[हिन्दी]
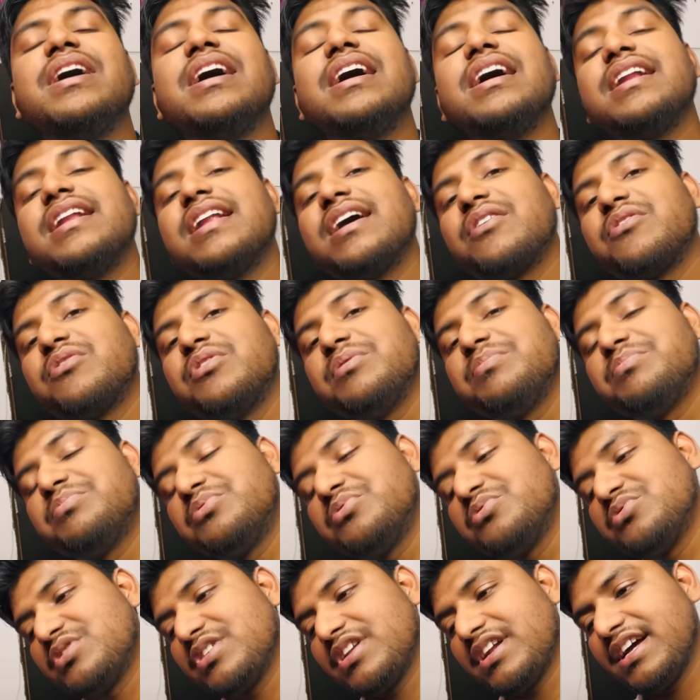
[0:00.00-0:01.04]
है ना कोई
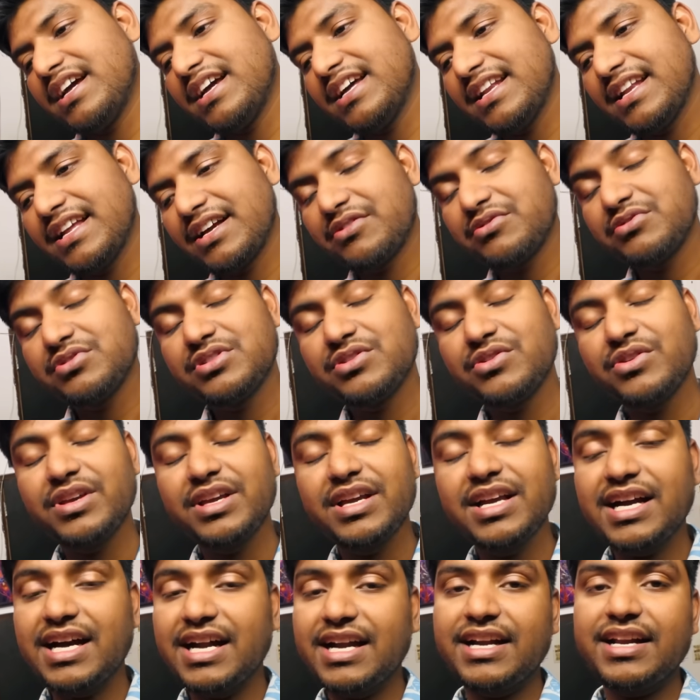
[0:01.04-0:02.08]
पूछ रहा है ना कुछ कोई
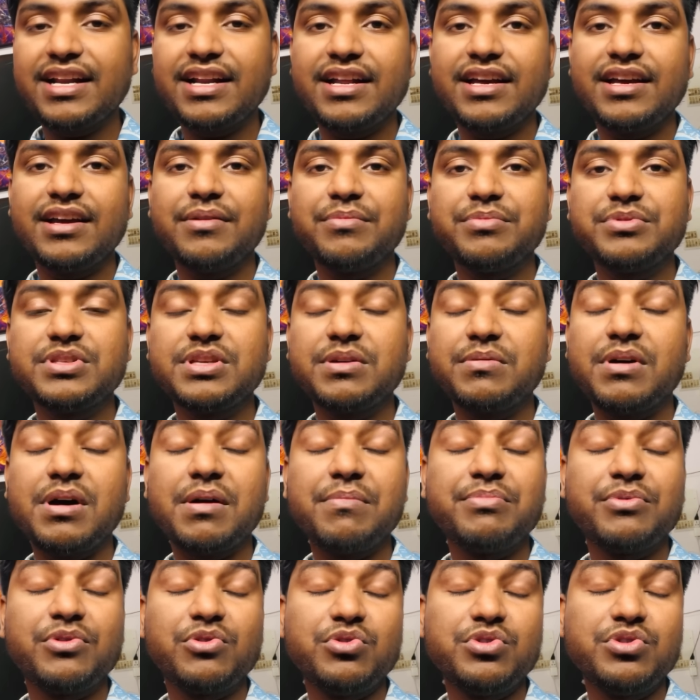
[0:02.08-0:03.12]
काट रहा है अब सब
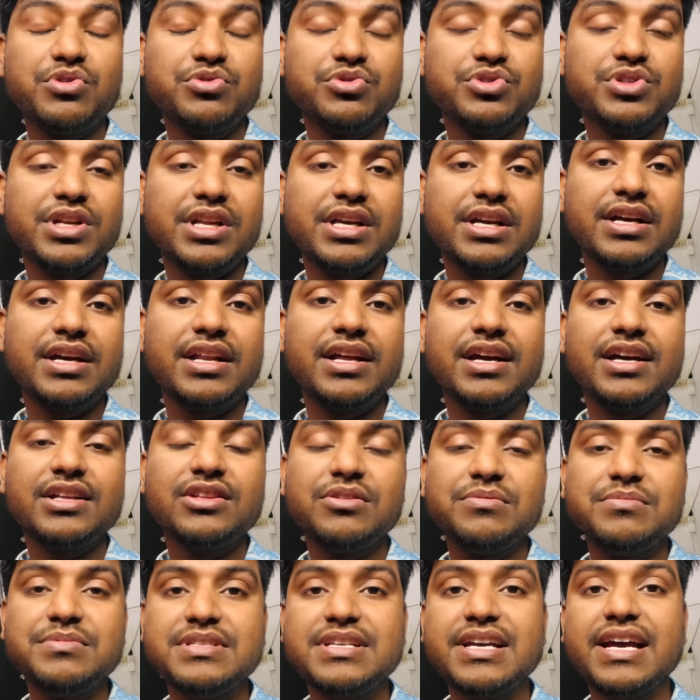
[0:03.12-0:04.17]
अब कोई कुछ नहीं करेगा तो
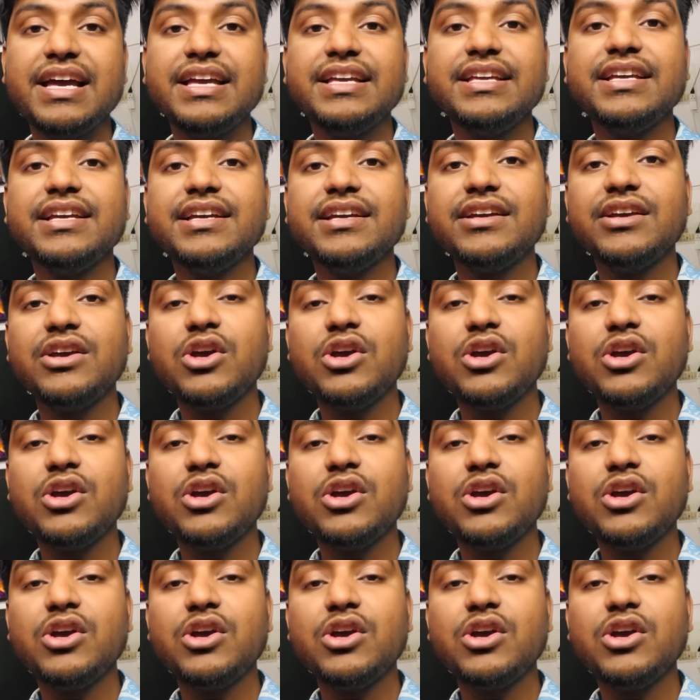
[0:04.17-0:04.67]
हम जाएंगे